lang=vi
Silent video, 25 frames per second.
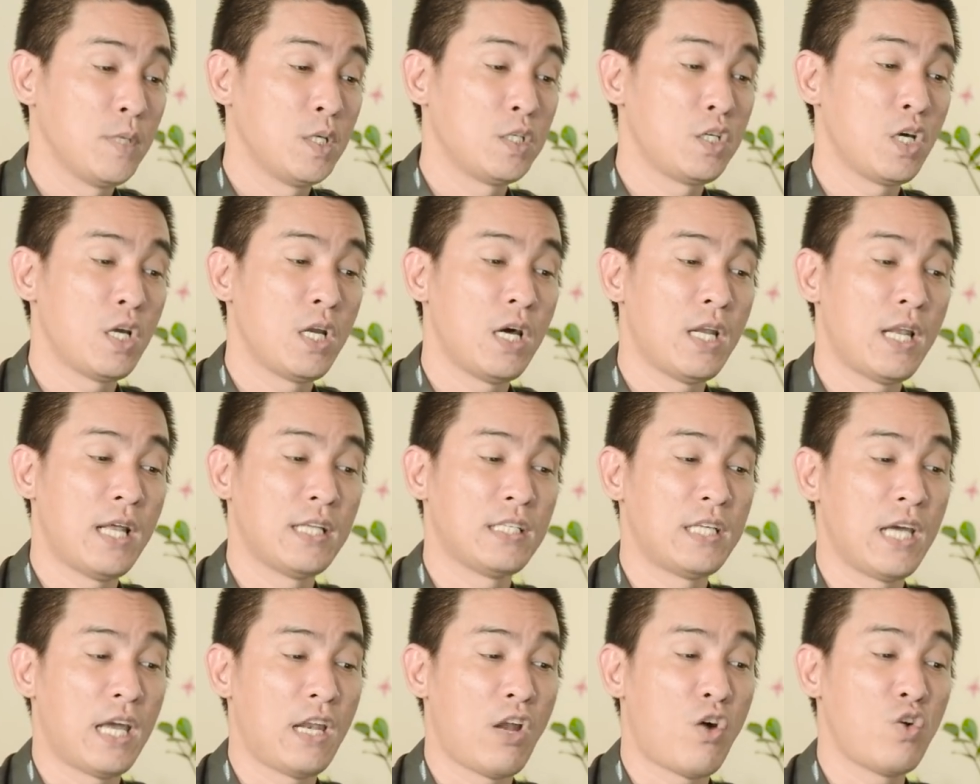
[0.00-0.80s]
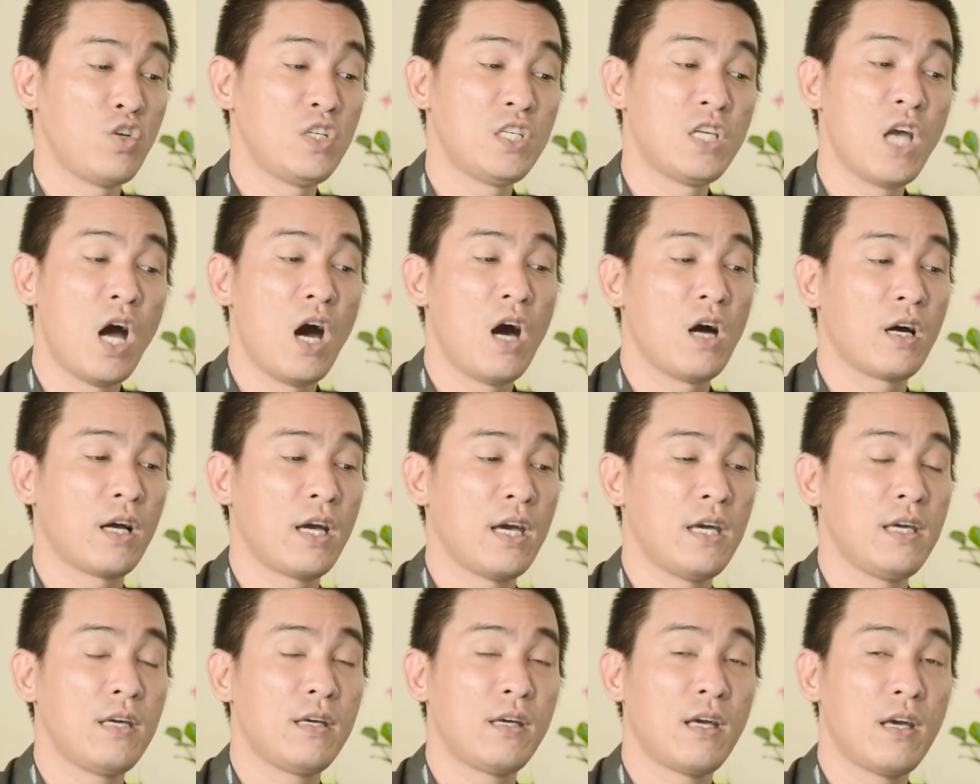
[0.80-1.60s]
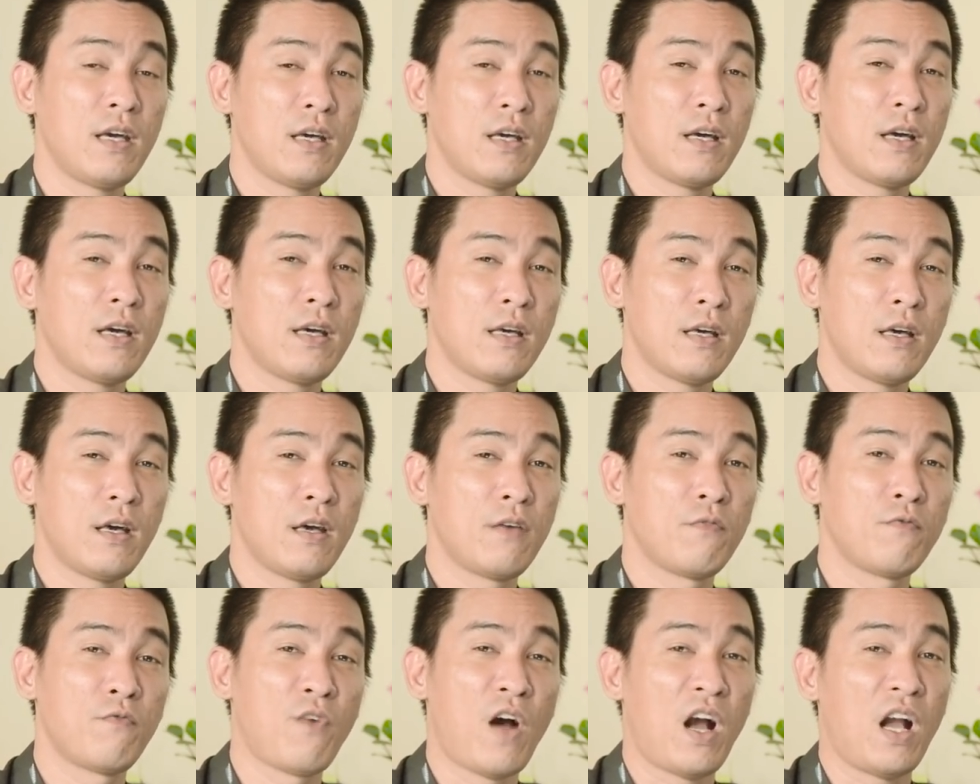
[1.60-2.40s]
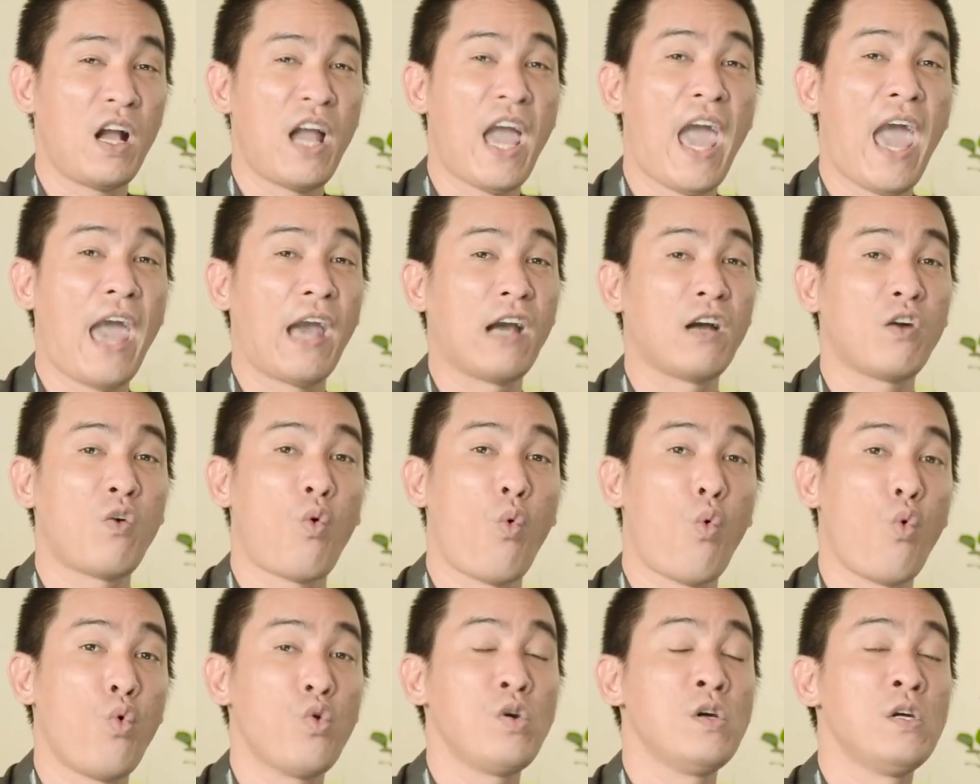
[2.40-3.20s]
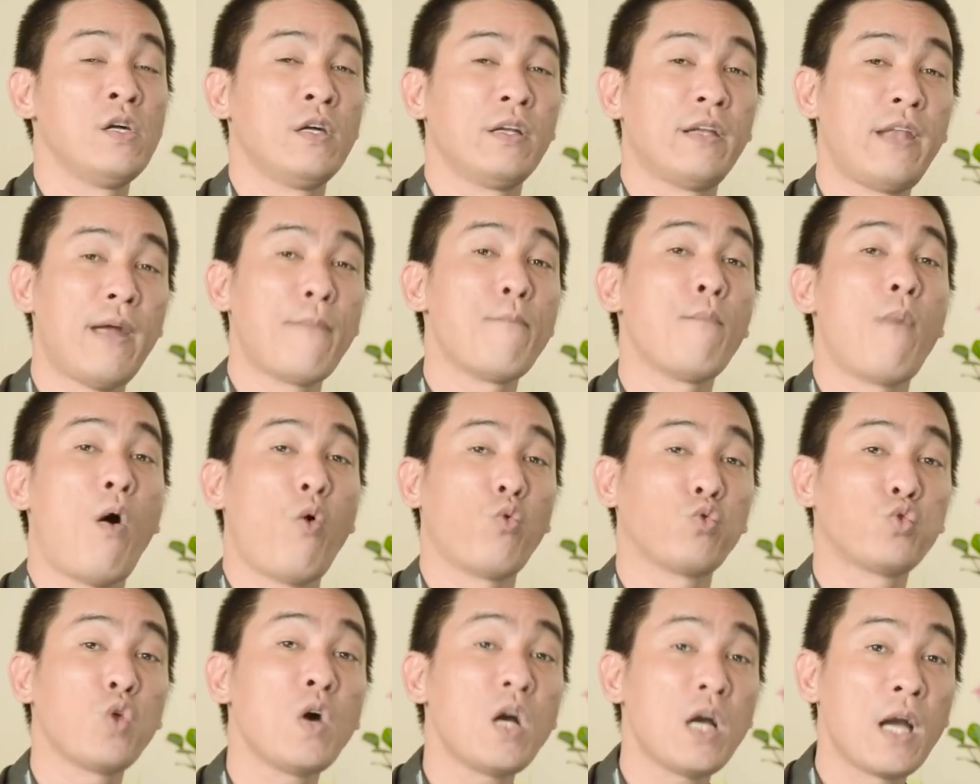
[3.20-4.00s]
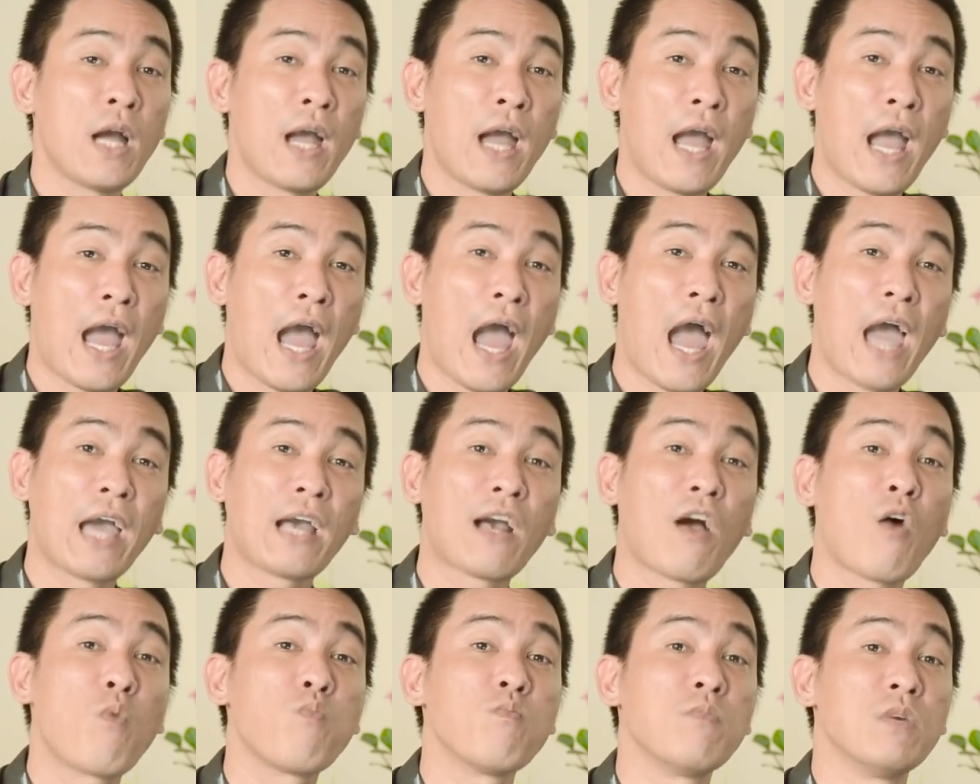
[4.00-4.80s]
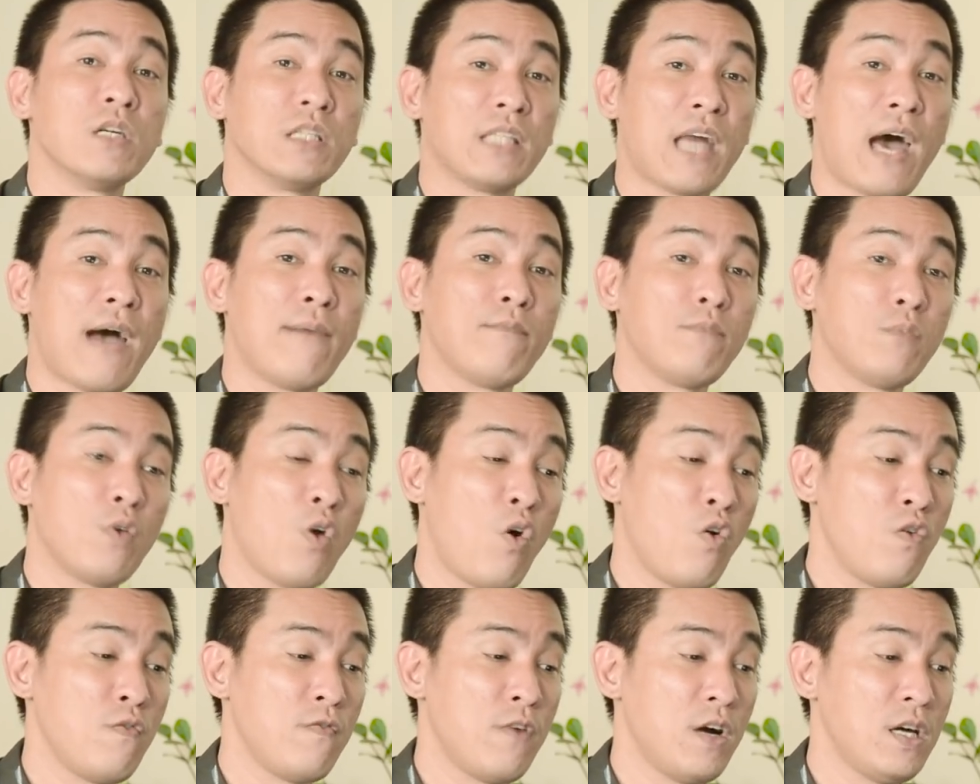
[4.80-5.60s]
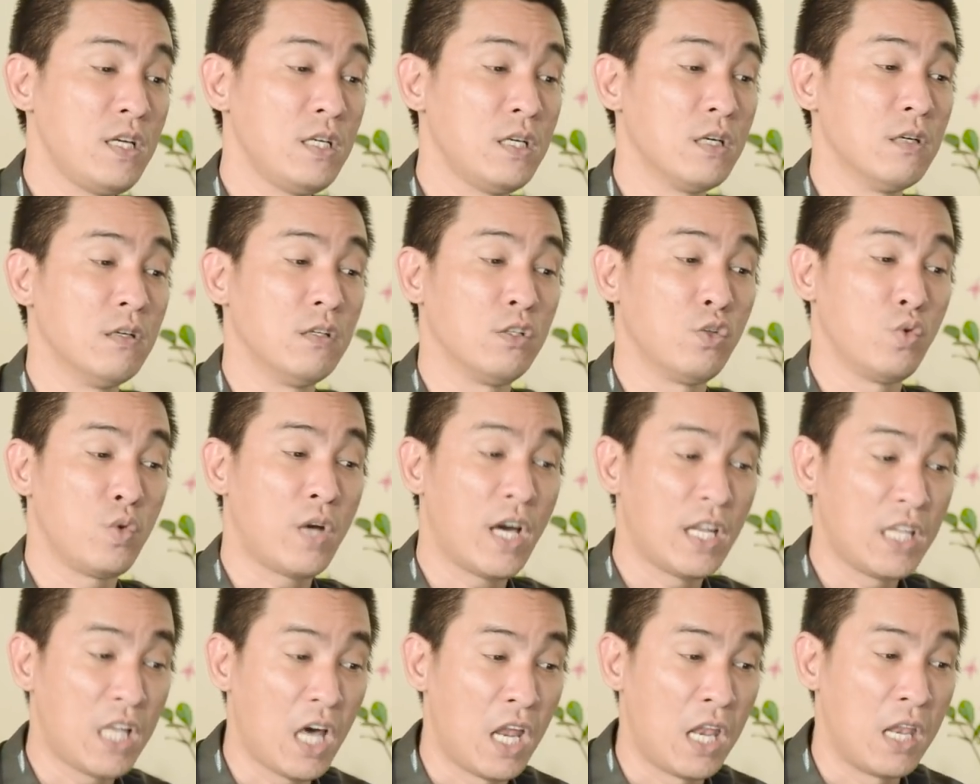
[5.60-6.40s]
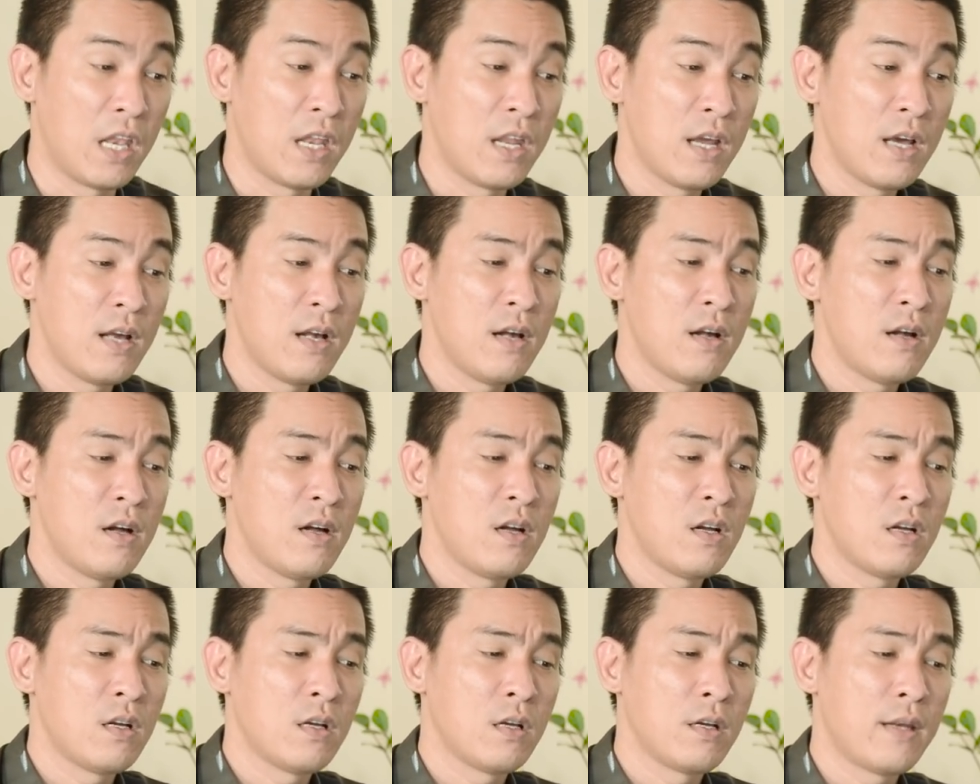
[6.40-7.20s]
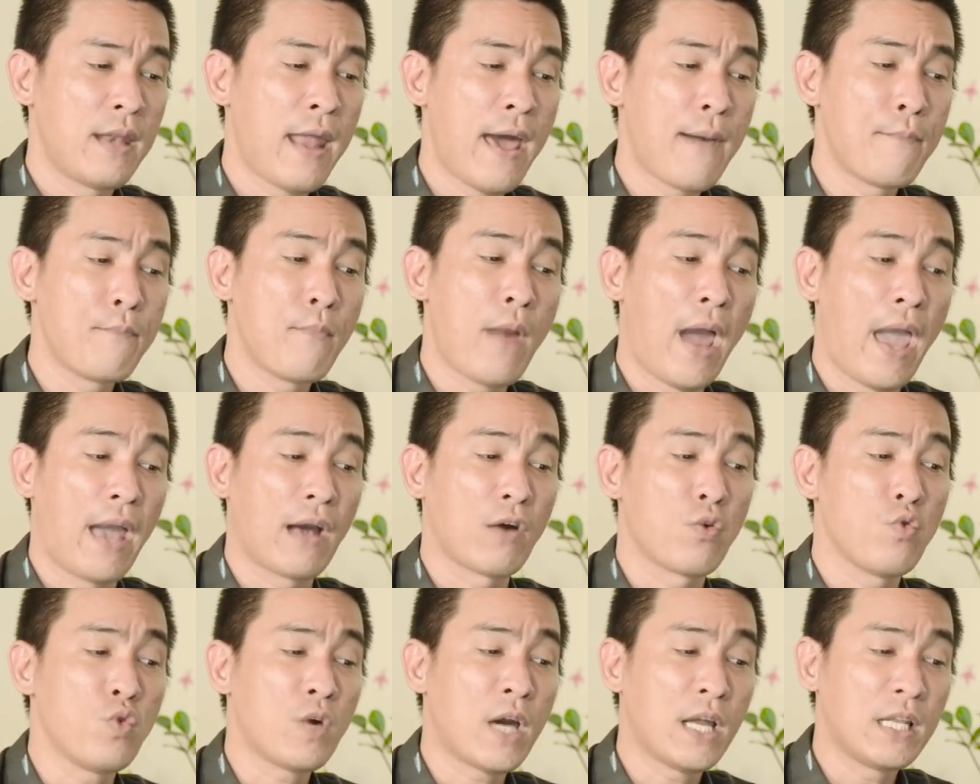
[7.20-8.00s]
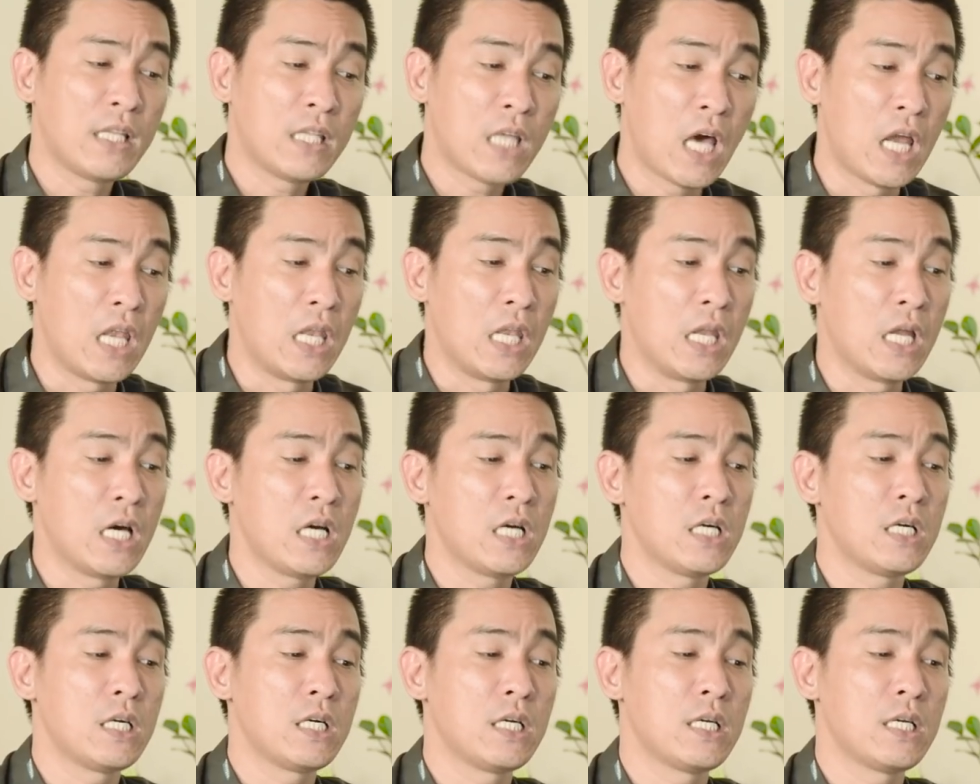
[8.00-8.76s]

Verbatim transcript: cho nên anh sẽ nói sơ cái cái cái, cái vận hạn của năm mậu tuất 2018 đối với người tuổi canh thìn nam mạng của canh thìn á